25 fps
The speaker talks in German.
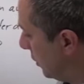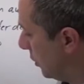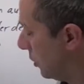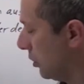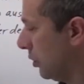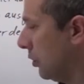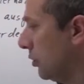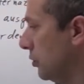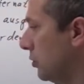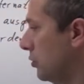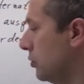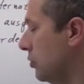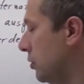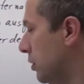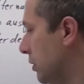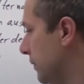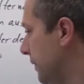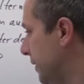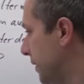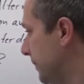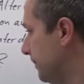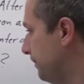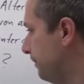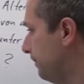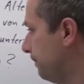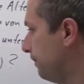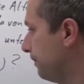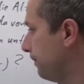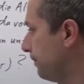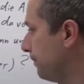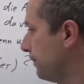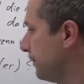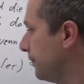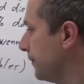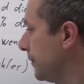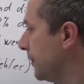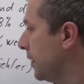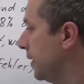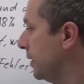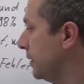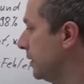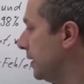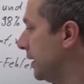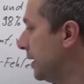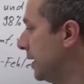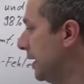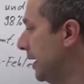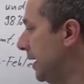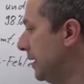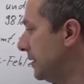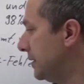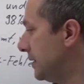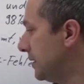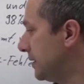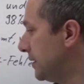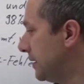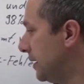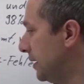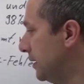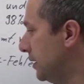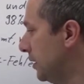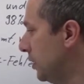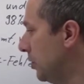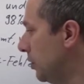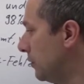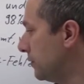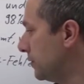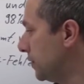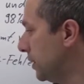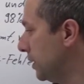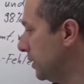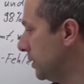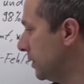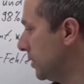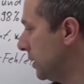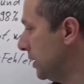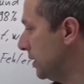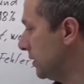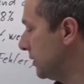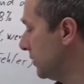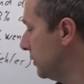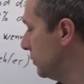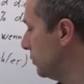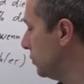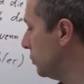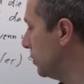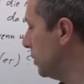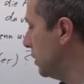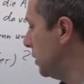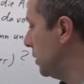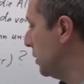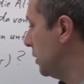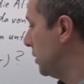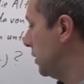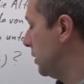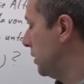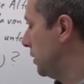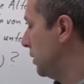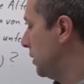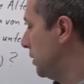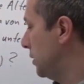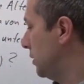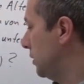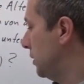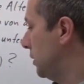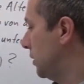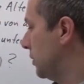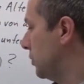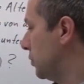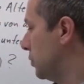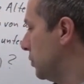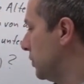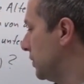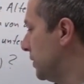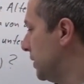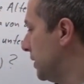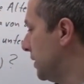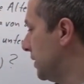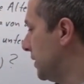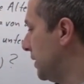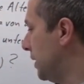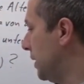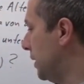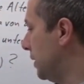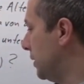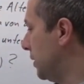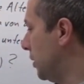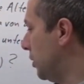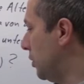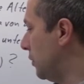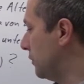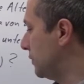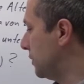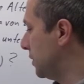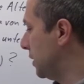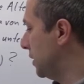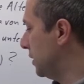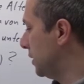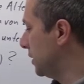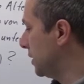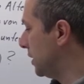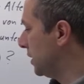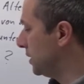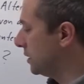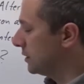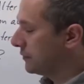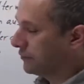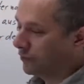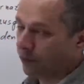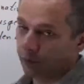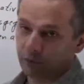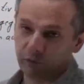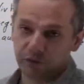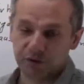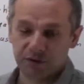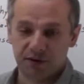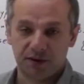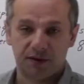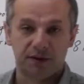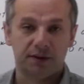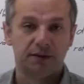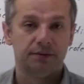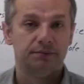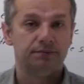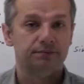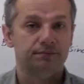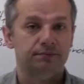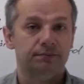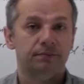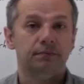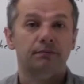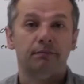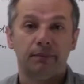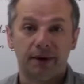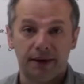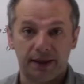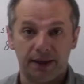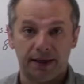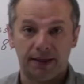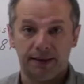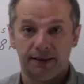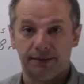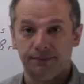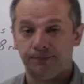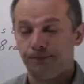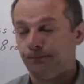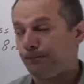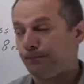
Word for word: Glockenkurve. Die kleinste Zahl, die auftreten kann, ist 0. Die größte Zahl, die auftreten kann, ist 50. Mein n.